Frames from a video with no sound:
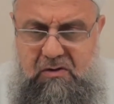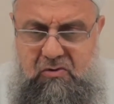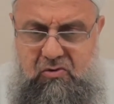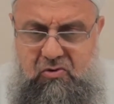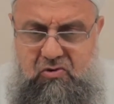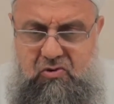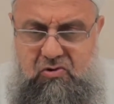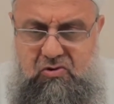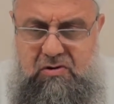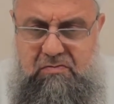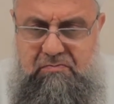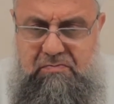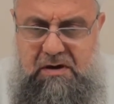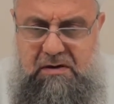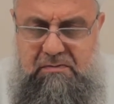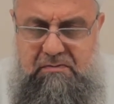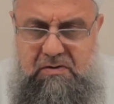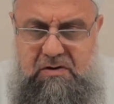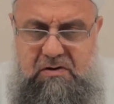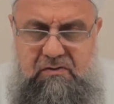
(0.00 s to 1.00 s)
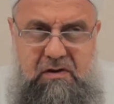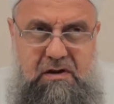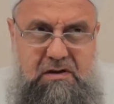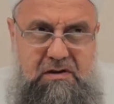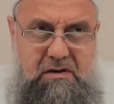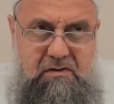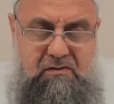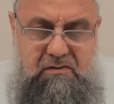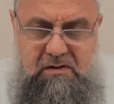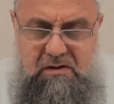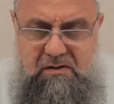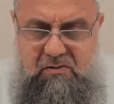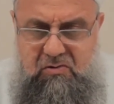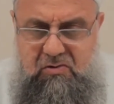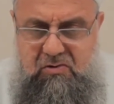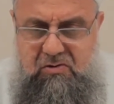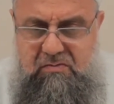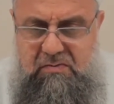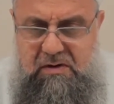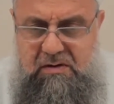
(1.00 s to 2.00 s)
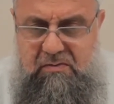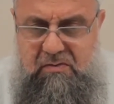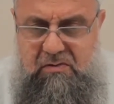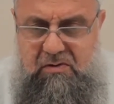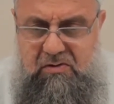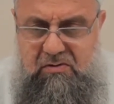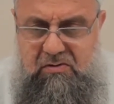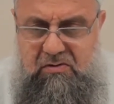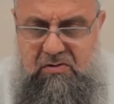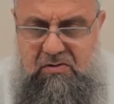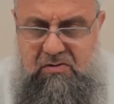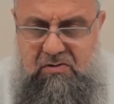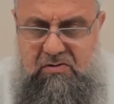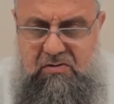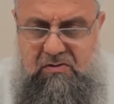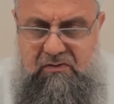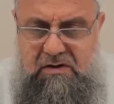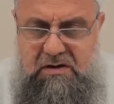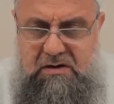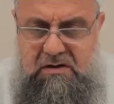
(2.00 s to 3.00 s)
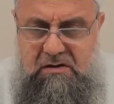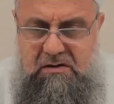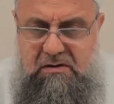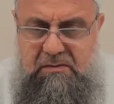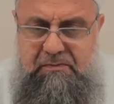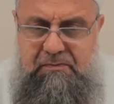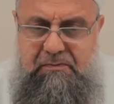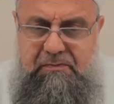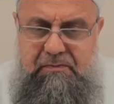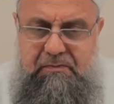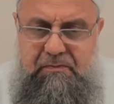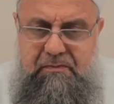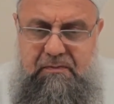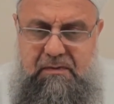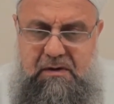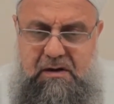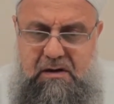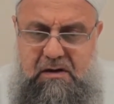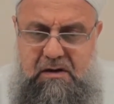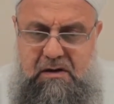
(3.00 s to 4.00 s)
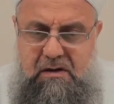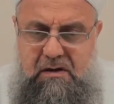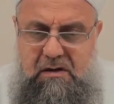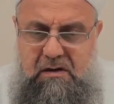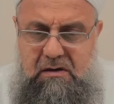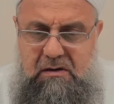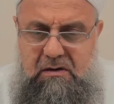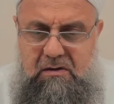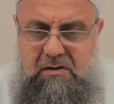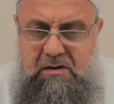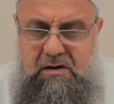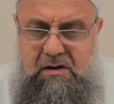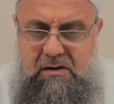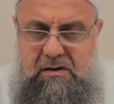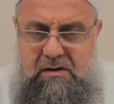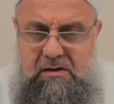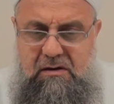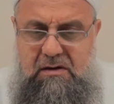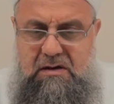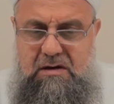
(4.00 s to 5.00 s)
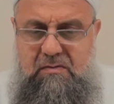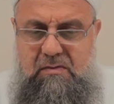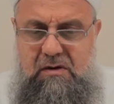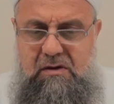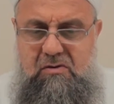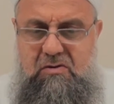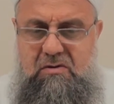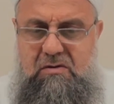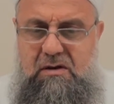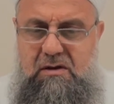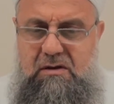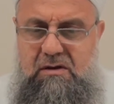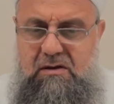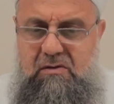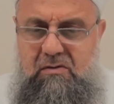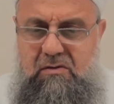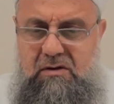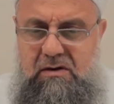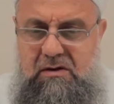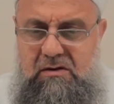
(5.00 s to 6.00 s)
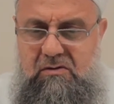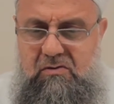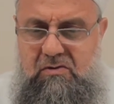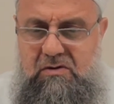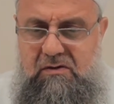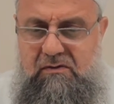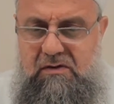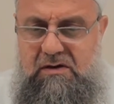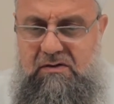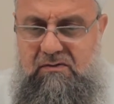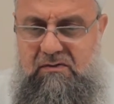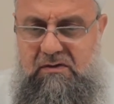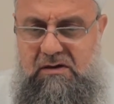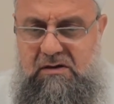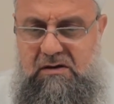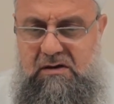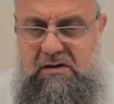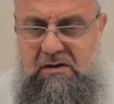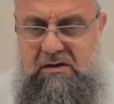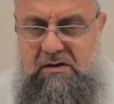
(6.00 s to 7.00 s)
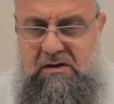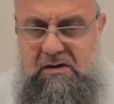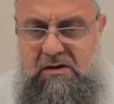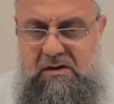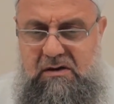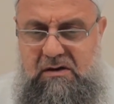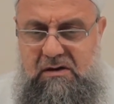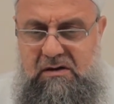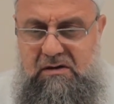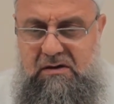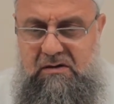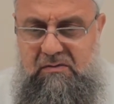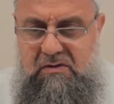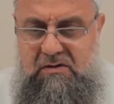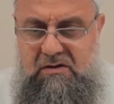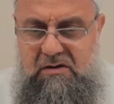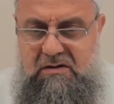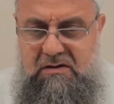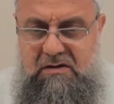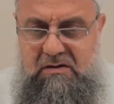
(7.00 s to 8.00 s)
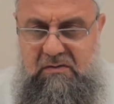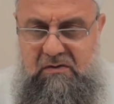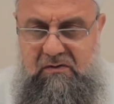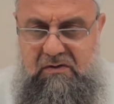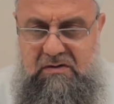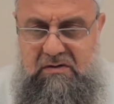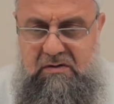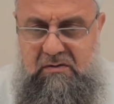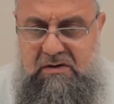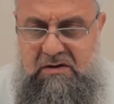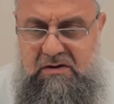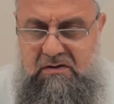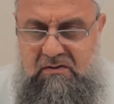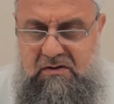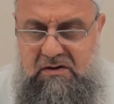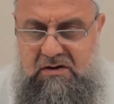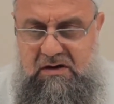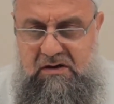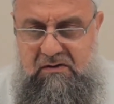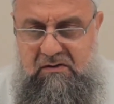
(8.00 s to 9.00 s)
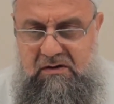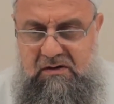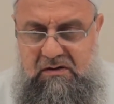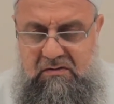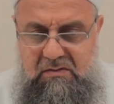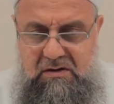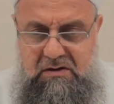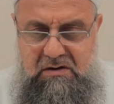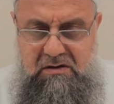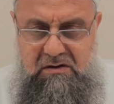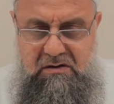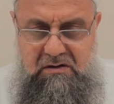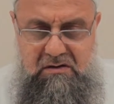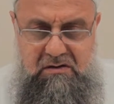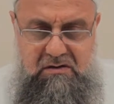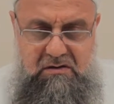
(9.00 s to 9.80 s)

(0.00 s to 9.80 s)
Üçüncü bab, Şifa Şerif'ten üçüncü bab, on dördüncü fasıl. allah Teala'nın Esma-ül Hüsna'dan olan yüce vasıflarla Nebi Sallallahu vaslaması ve şereflendirmesi.